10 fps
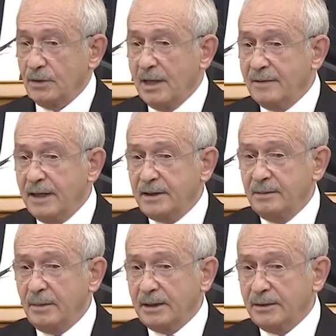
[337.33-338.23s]

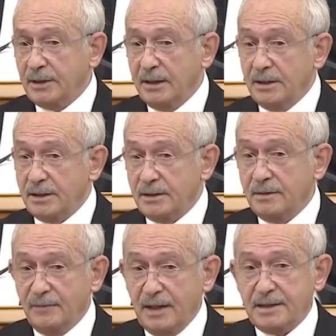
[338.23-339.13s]
Devletin malı deniz
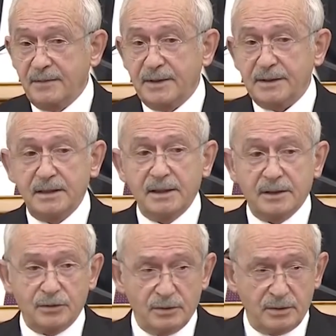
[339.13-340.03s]
felsefesiyle
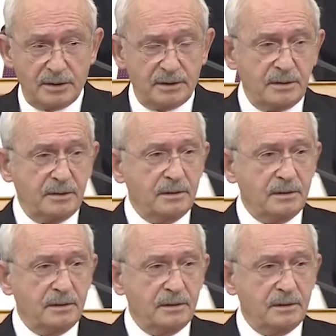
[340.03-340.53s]
gidiyorlar.